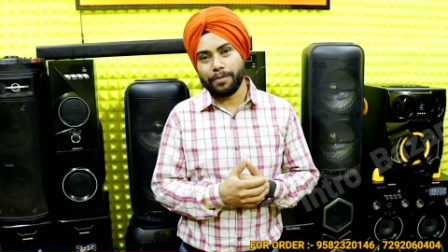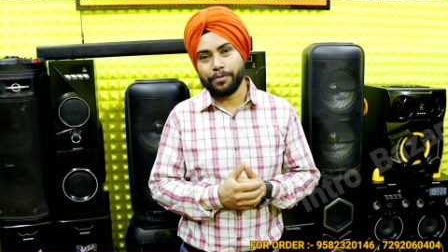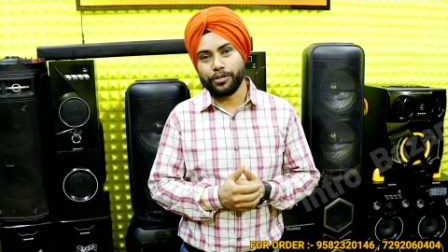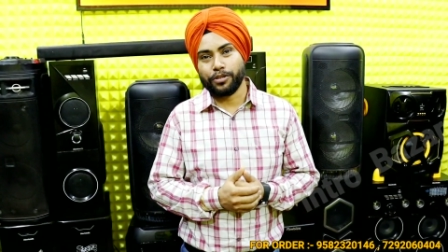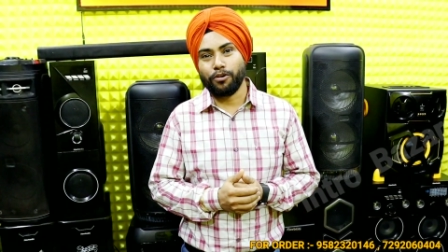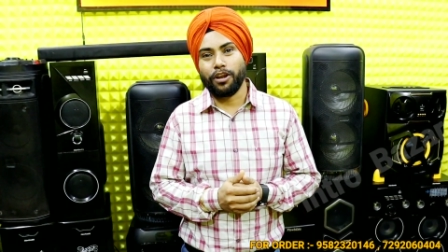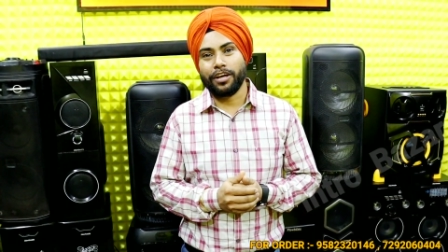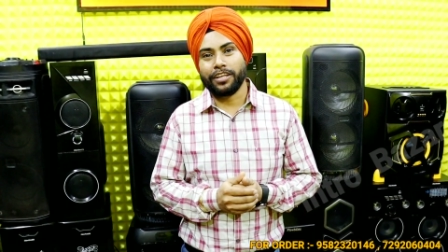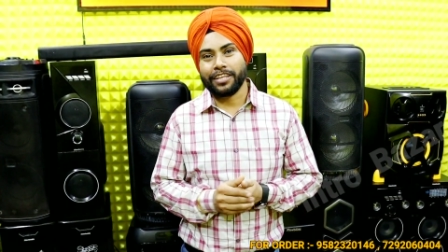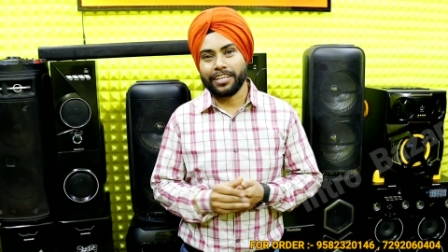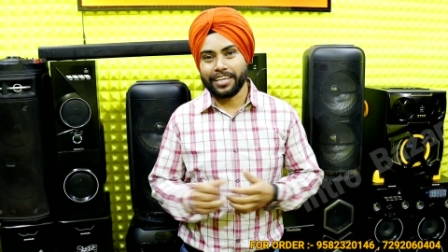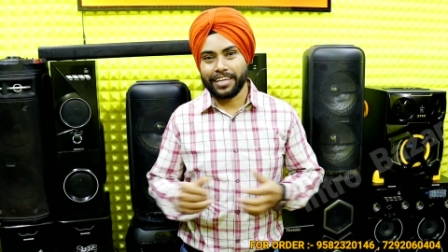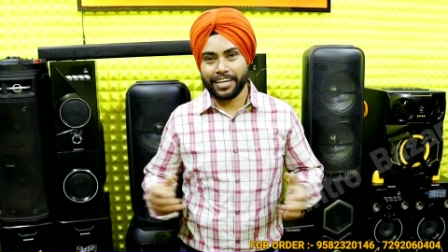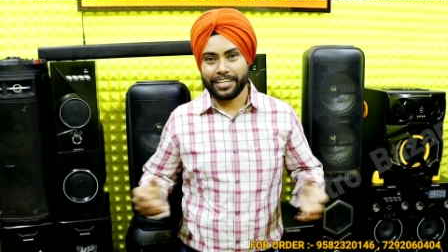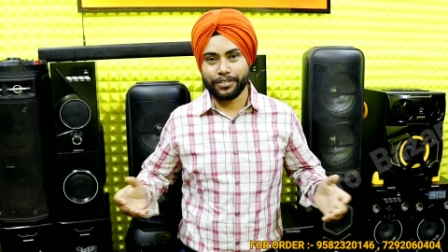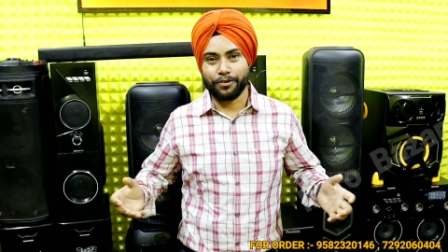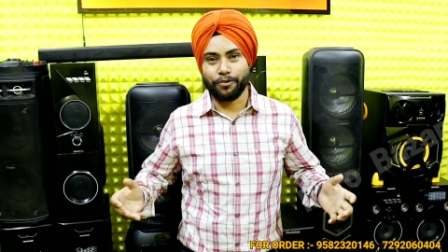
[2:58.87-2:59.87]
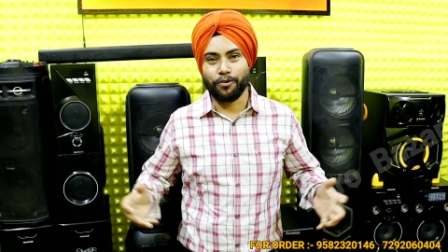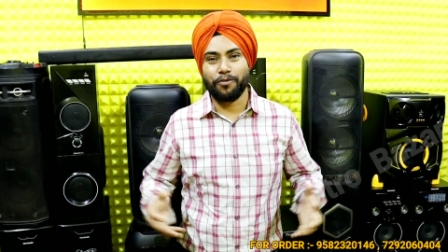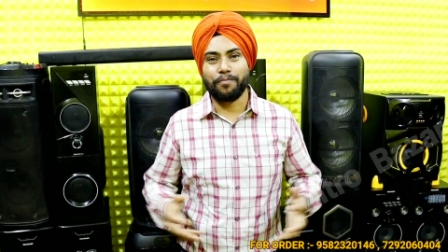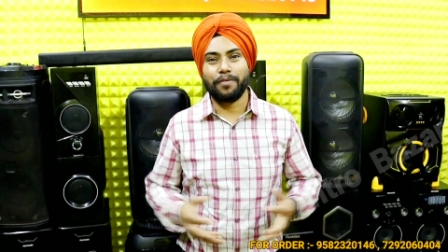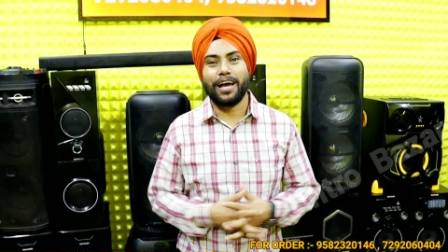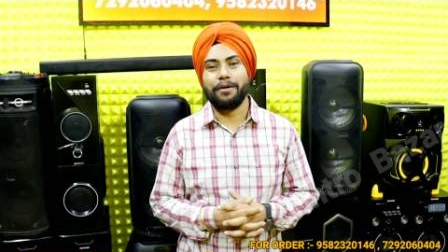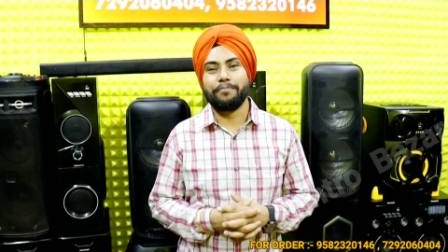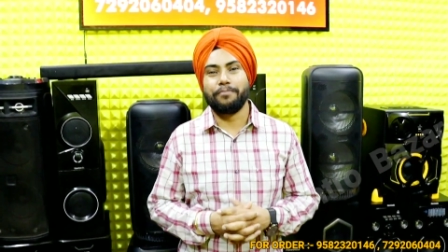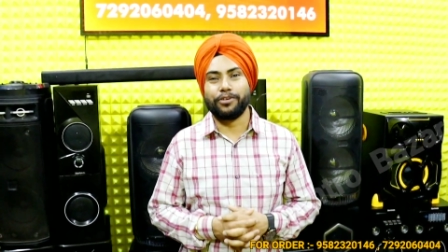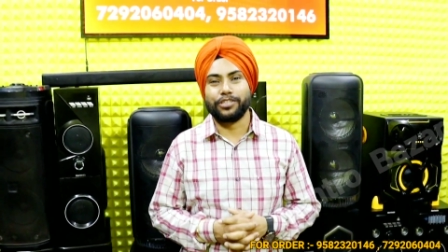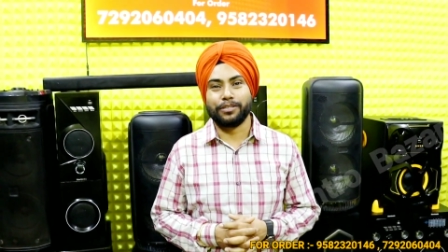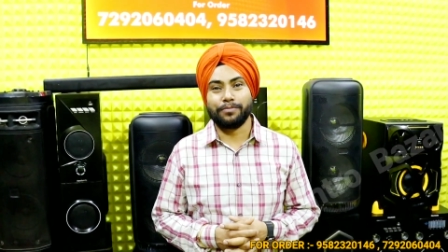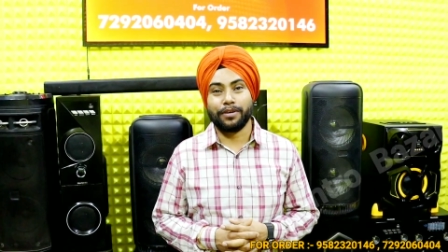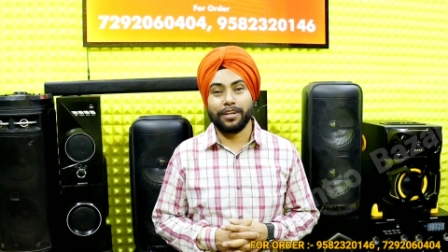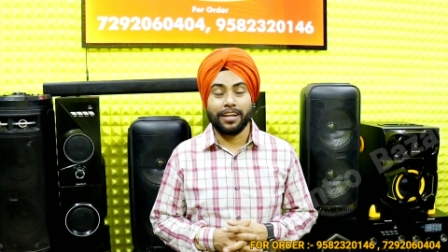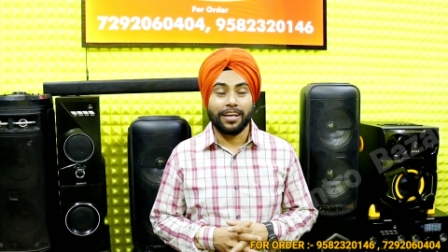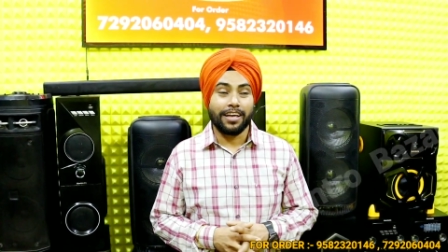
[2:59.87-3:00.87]
जो है बदौलत ये हो पाया
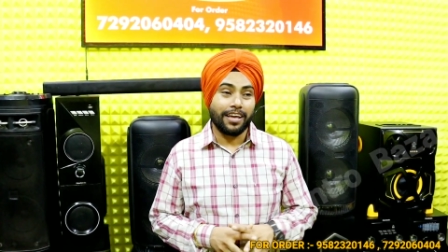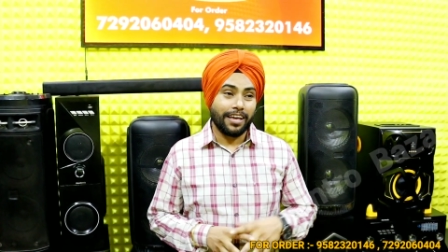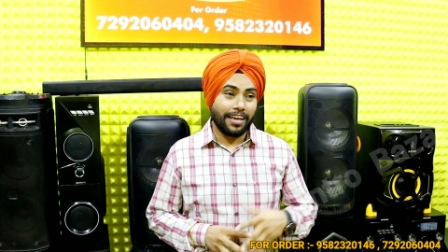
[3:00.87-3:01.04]
पॉसिबल